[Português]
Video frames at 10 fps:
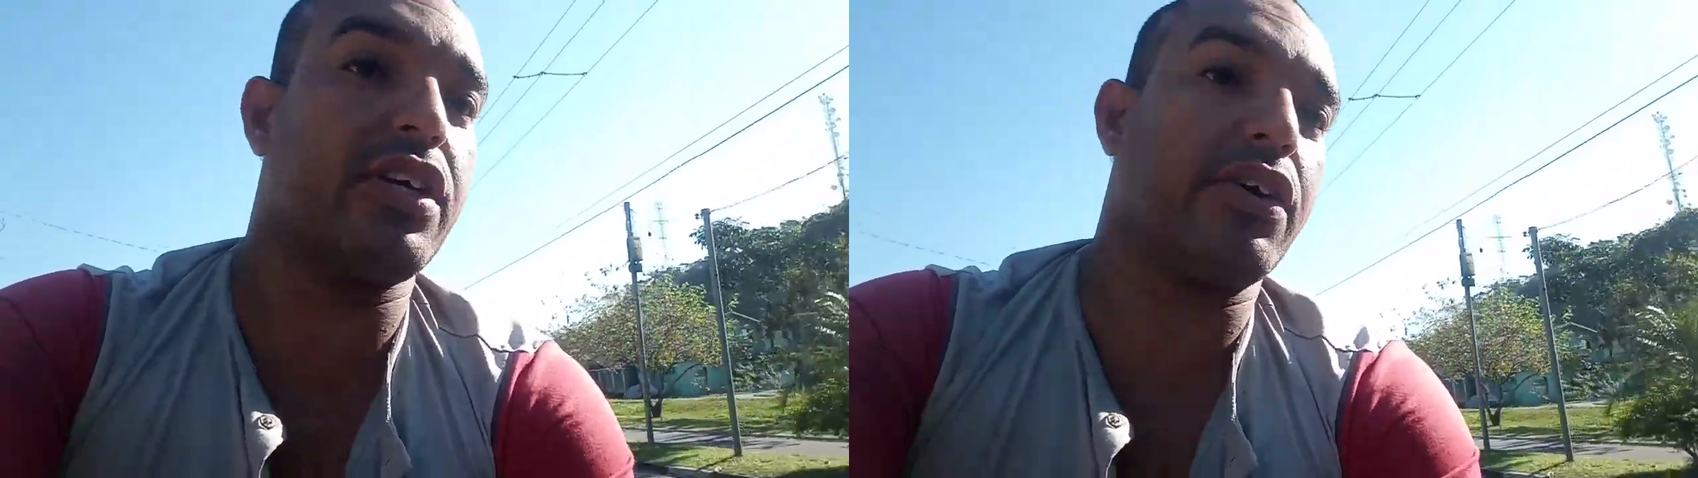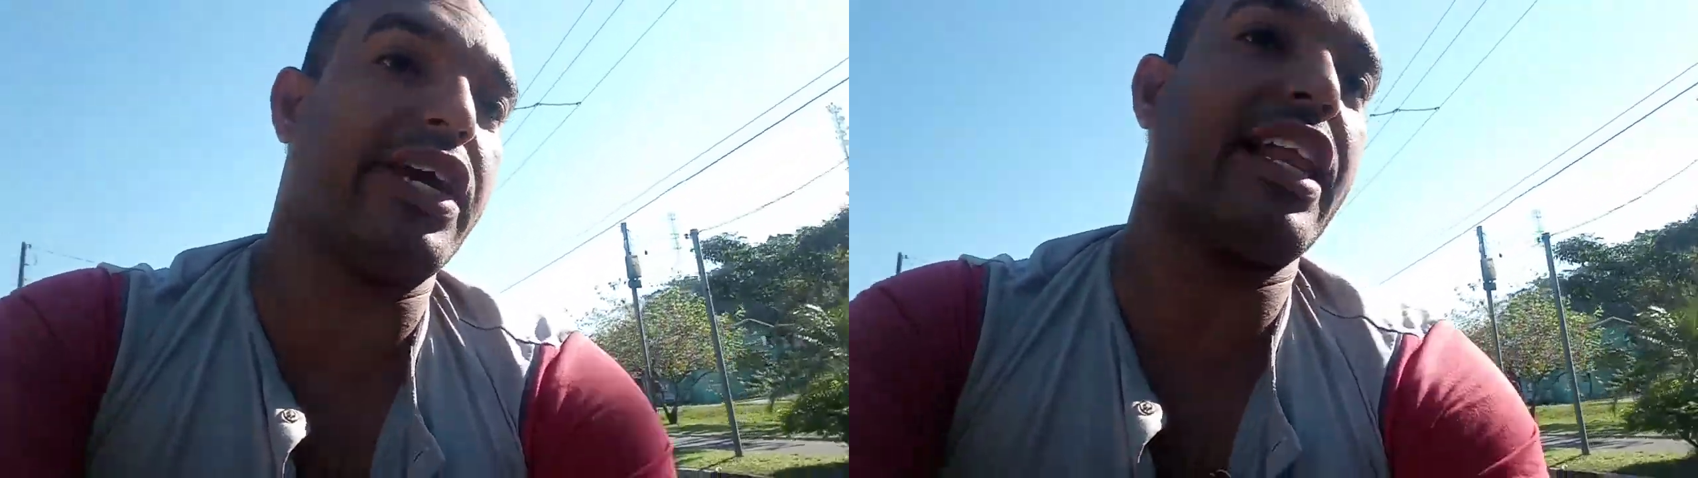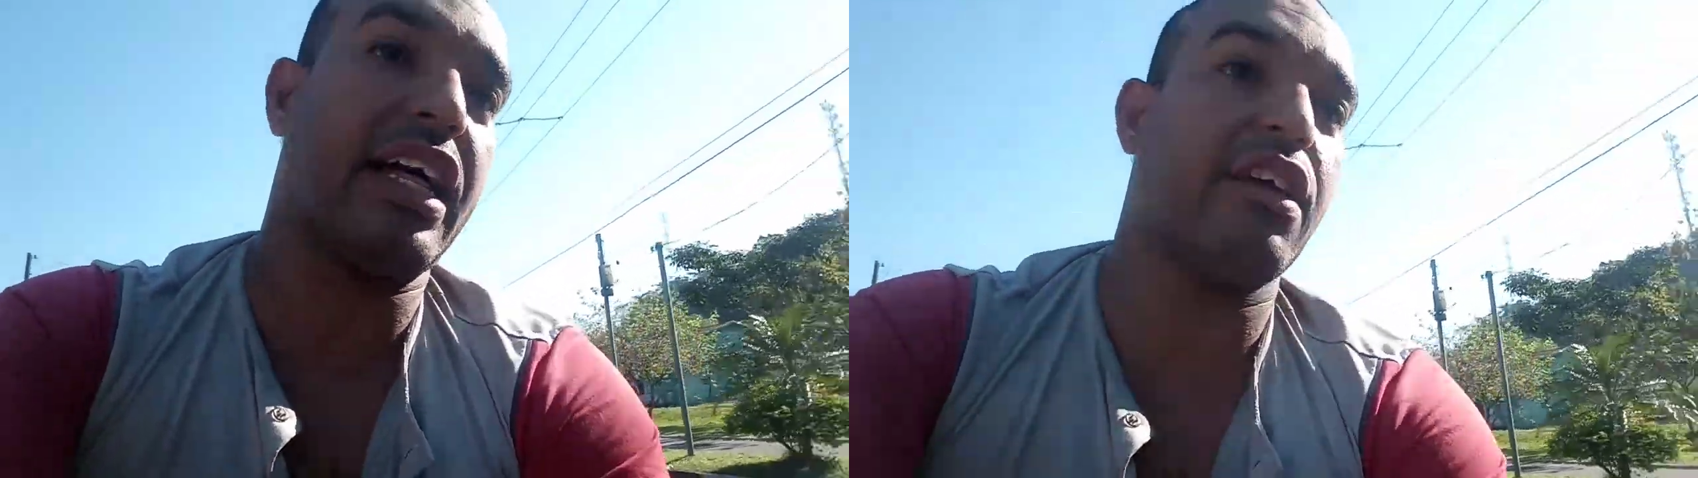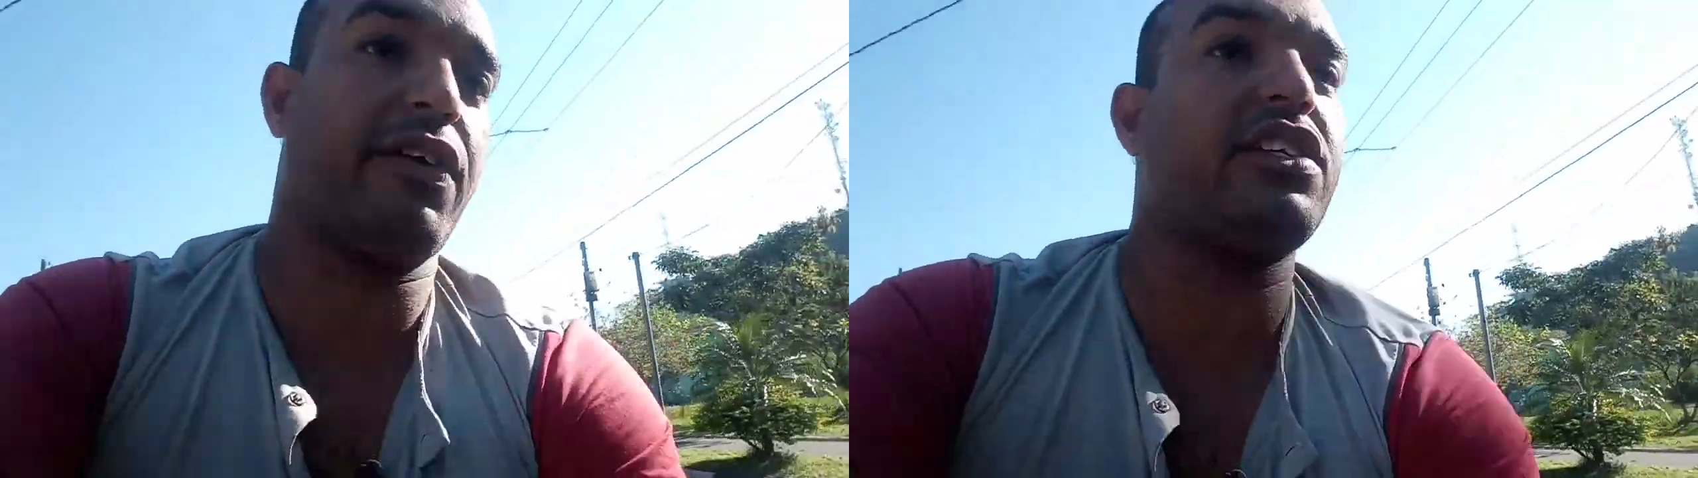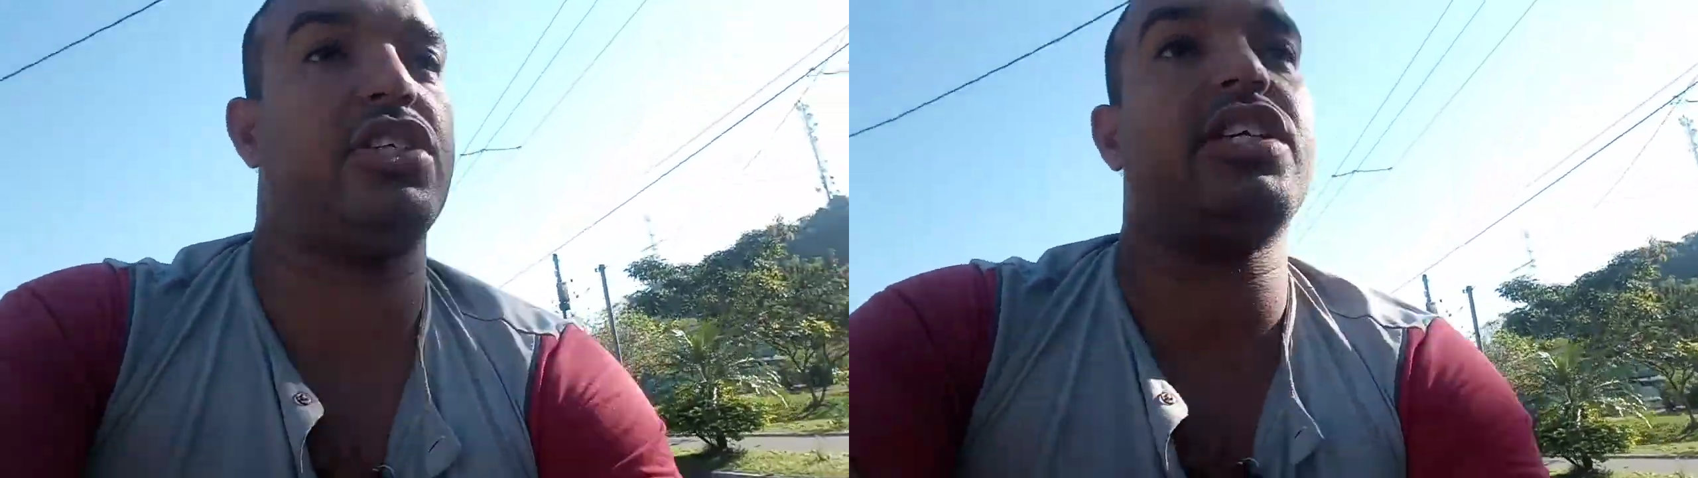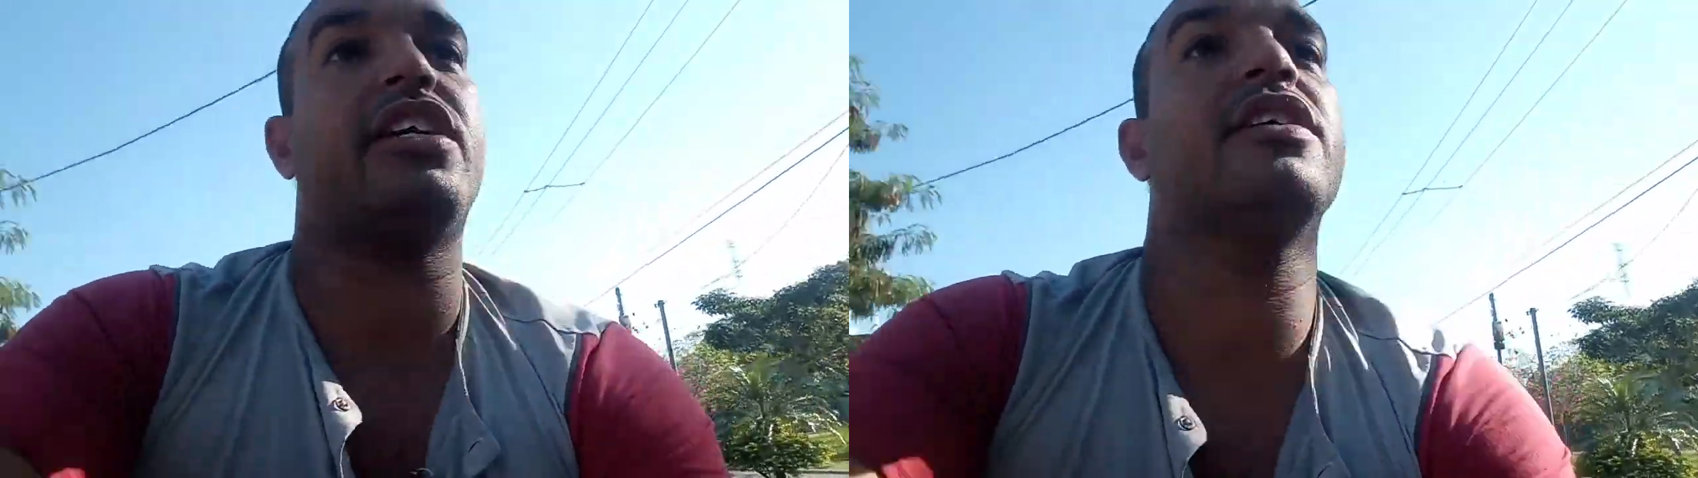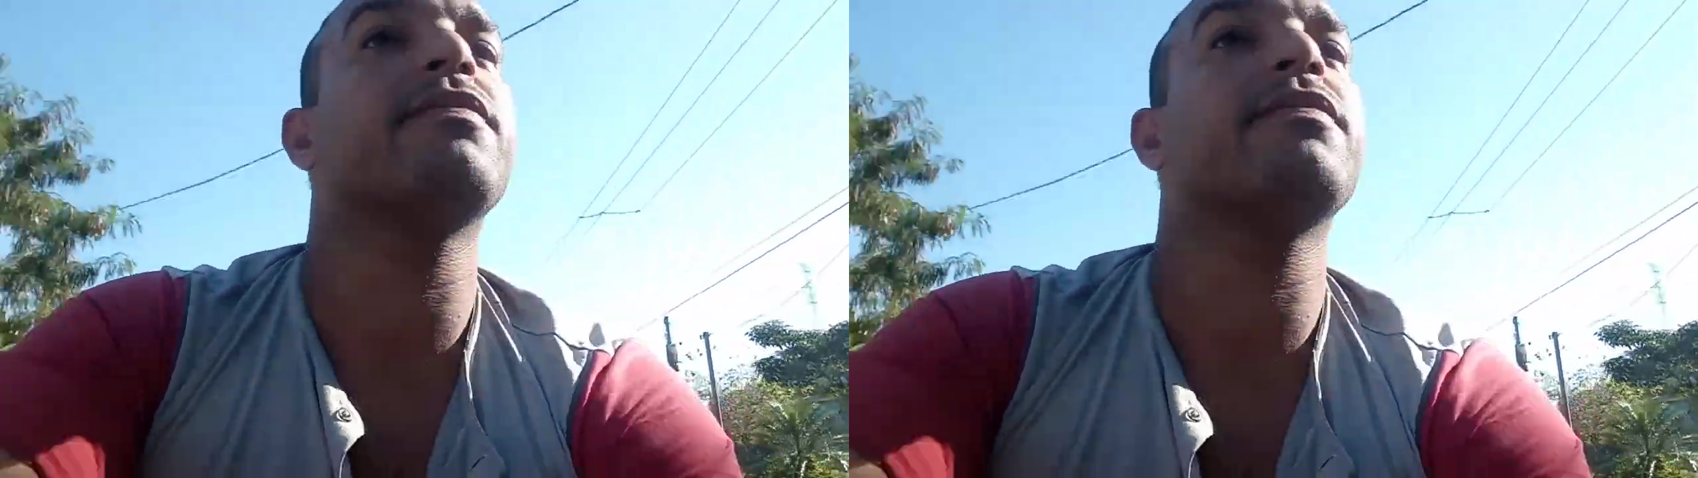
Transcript: eu ia lá, defendia.